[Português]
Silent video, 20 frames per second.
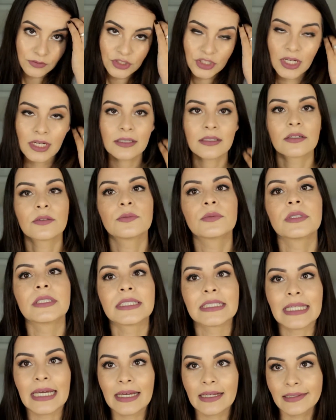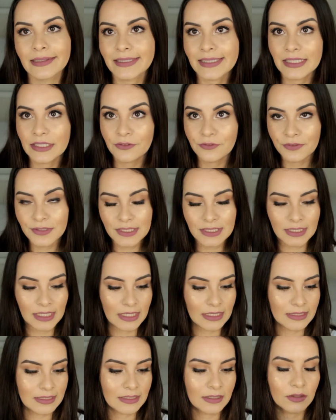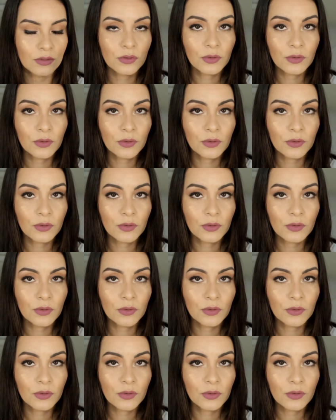de cada uma delas e eficiência.